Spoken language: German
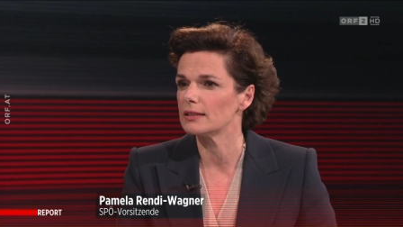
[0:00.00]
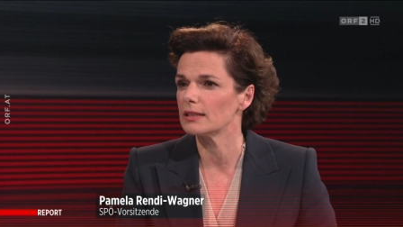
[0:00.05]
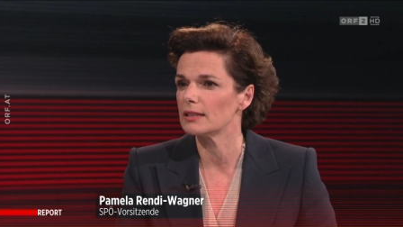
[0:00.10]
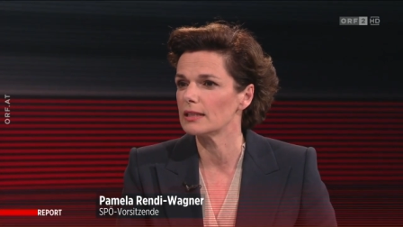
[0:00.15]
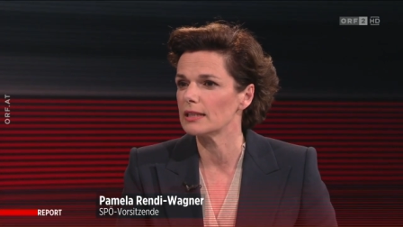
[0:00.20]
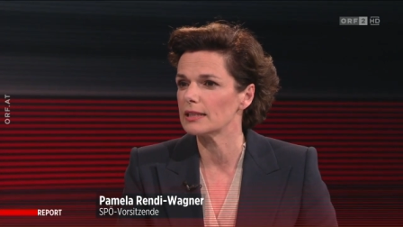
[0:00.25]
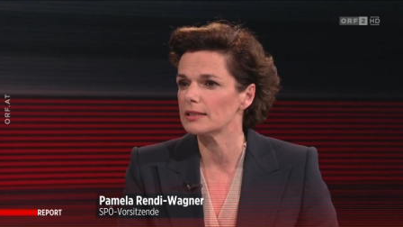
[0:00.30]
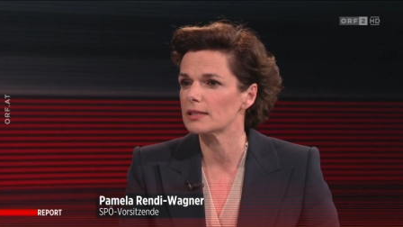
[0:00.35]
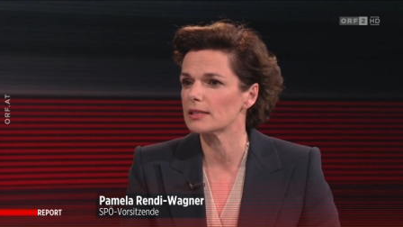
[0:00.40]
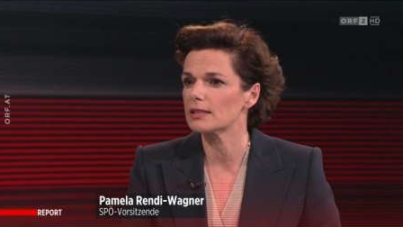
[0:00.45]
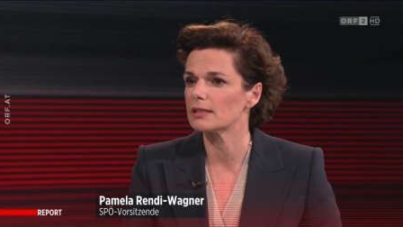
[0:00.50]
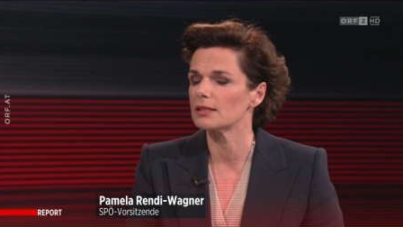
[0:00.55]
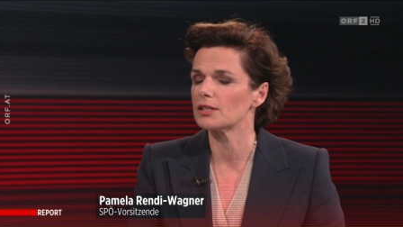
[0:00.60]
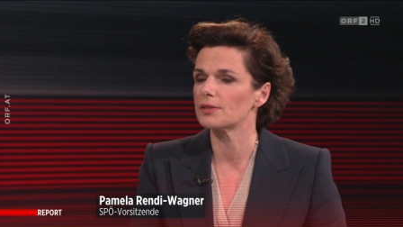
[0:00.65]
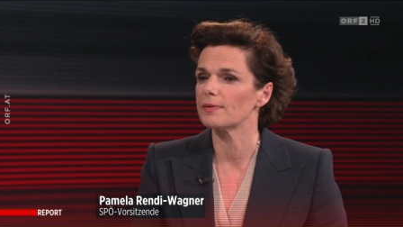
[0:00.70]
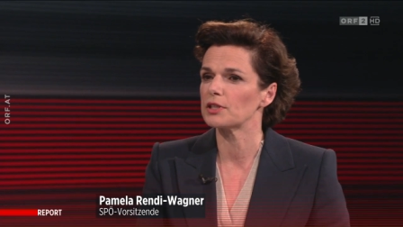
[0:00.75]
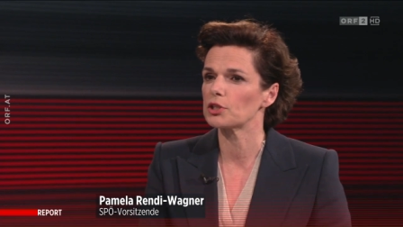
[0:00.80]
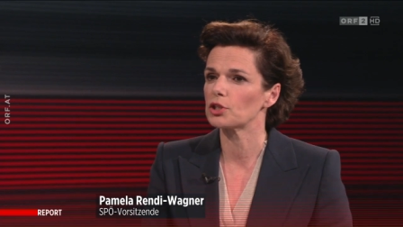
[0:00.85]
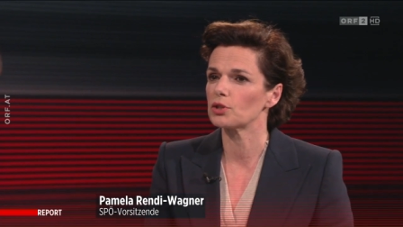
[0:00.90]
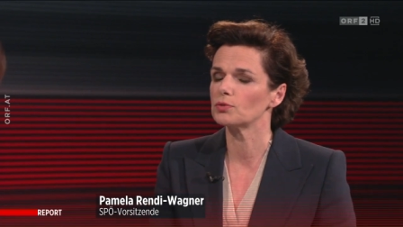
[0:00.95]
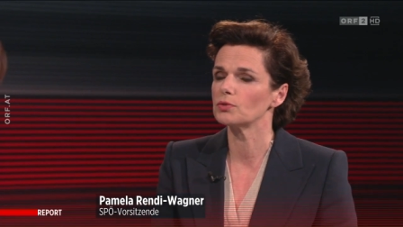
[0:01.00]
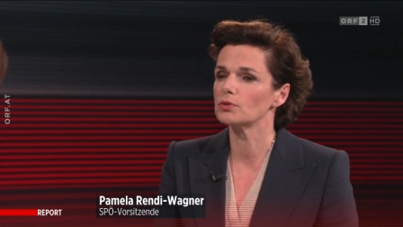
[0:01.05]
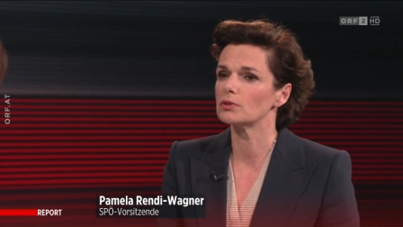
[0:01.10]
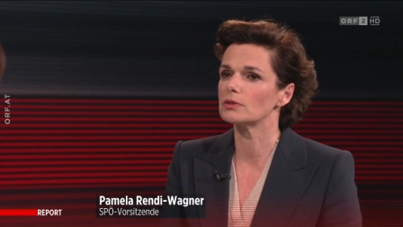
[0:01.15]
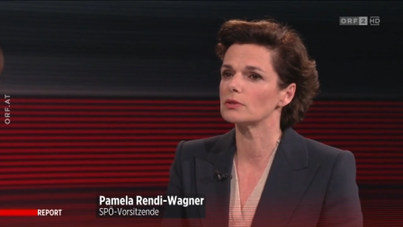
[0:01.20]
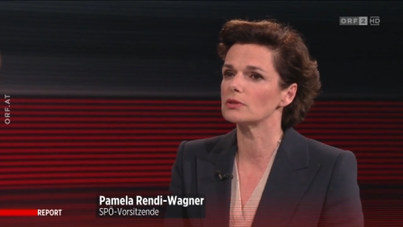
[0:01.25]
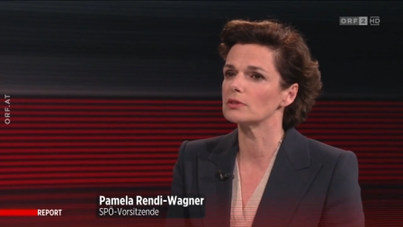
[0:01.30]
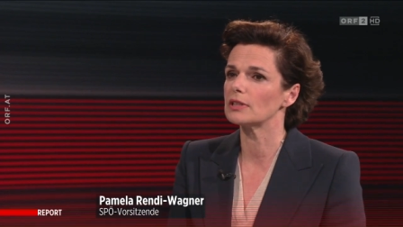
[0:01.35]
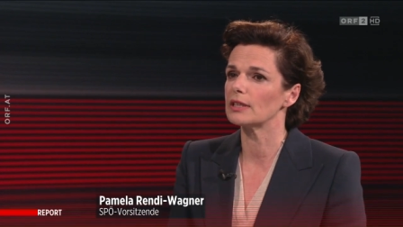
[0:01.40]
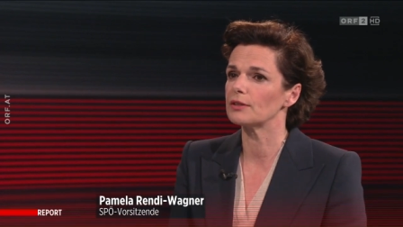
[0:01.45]
den letzten zwei
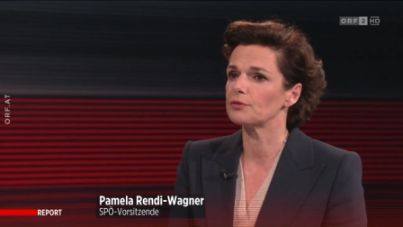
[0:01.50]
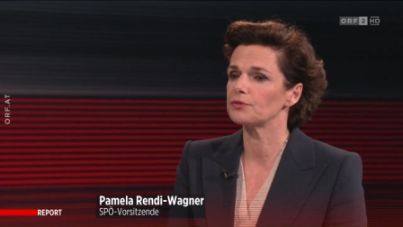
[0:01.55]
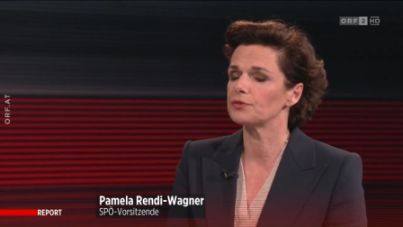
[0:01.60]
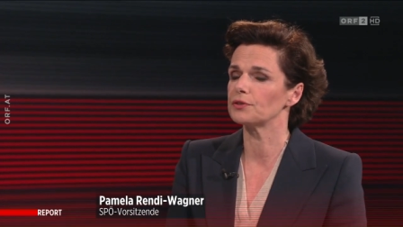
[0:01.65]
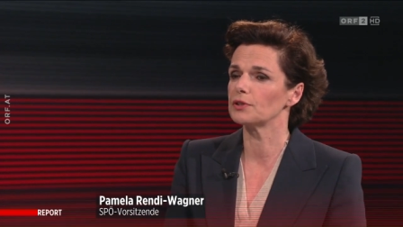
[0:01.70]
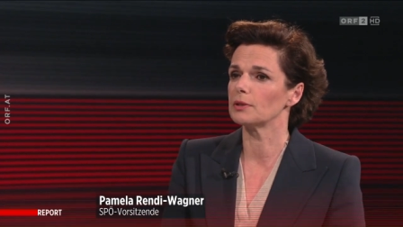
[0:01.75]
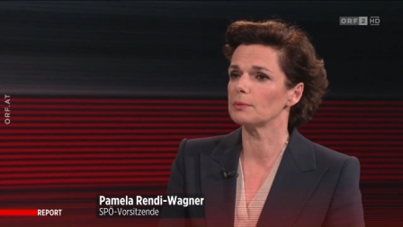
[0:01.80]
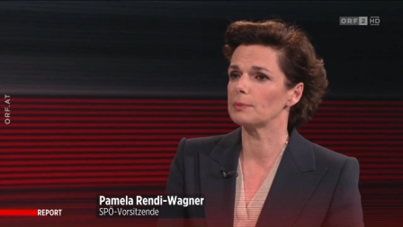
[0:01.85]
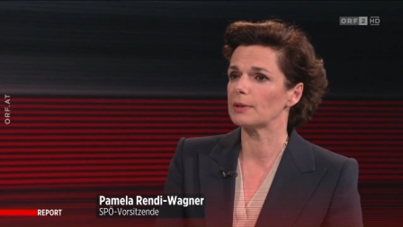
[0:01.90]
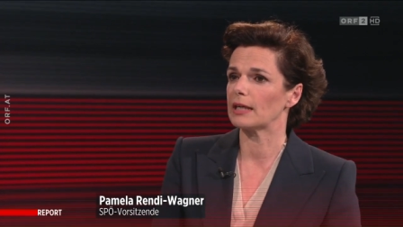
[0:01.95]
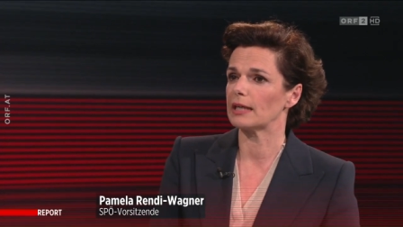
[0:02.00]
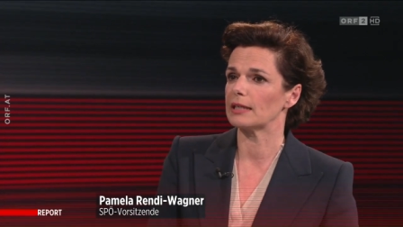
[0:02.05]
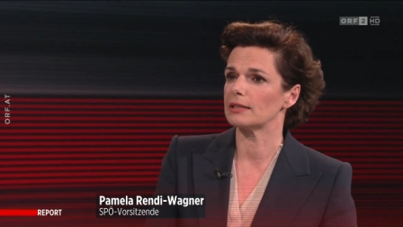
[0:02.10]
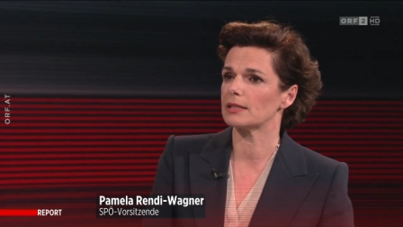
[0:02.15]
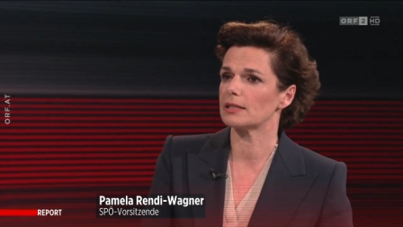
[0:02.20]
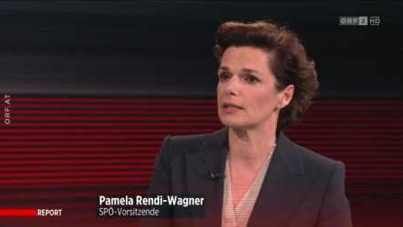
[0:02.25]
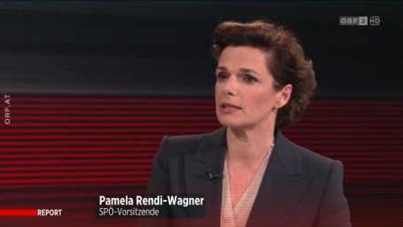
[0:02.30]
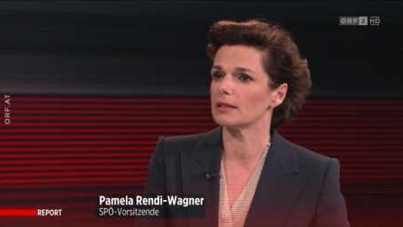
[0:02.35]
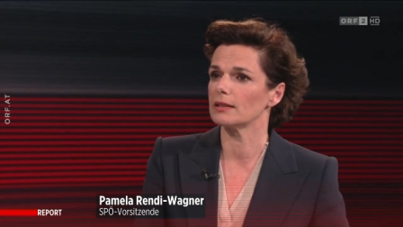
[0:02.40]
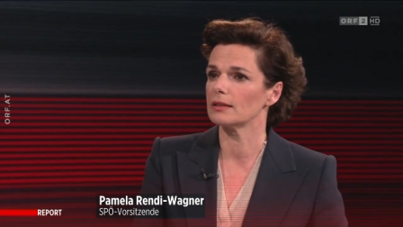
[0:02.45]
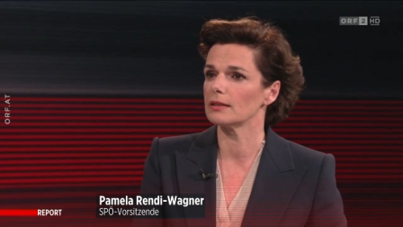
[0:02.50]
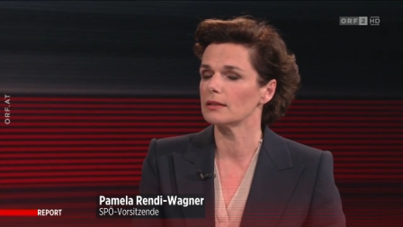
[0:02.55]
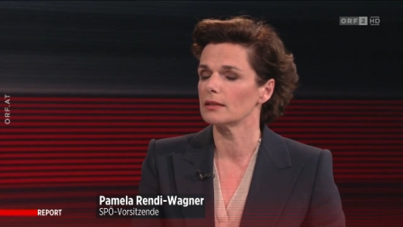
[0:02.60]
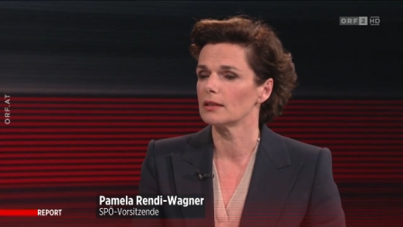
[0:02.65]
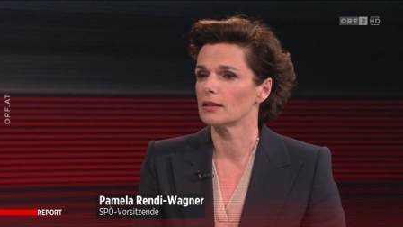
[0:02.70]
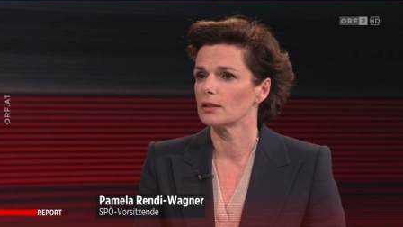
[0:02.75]
Stunden dafür bereits äh,